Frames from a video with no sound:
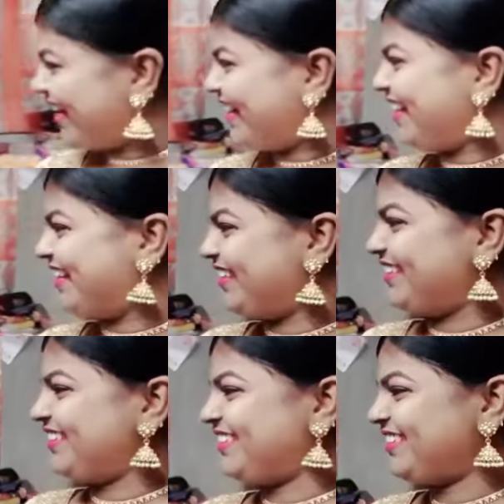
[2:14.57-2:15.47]
গার্ল
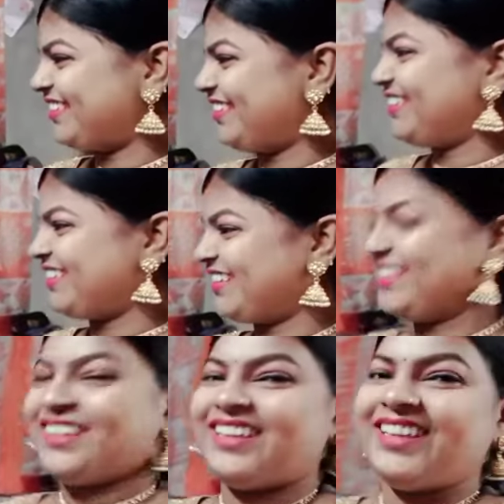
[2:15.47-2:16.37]

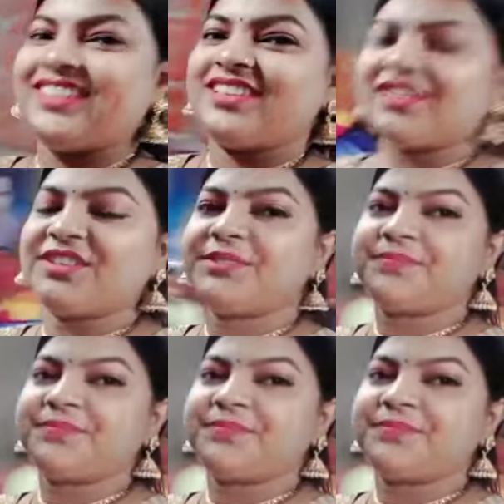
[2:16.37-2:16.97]
তো